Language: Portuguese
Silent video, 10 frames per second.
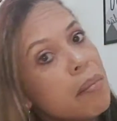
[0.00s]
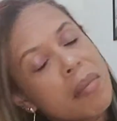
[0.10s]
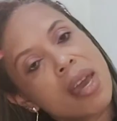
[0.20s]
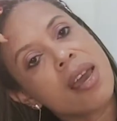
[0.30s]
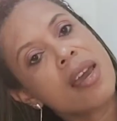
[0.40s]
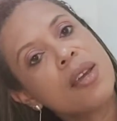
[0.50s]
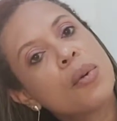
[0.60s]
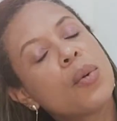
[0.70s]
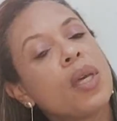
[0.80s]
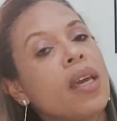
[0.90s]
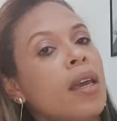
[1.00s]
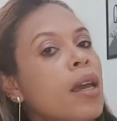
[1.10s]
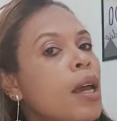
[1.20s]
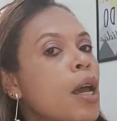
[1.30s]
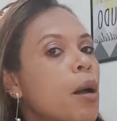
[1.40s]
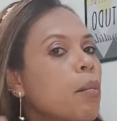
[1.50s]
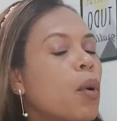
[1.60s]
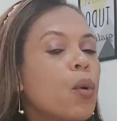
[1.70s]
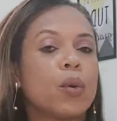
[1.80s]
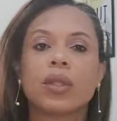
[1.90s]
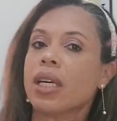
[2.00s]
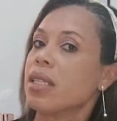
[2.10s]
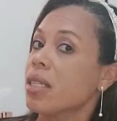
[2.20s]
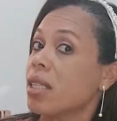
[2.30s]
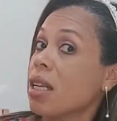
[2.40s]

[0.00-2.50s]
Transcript: meio e pontas,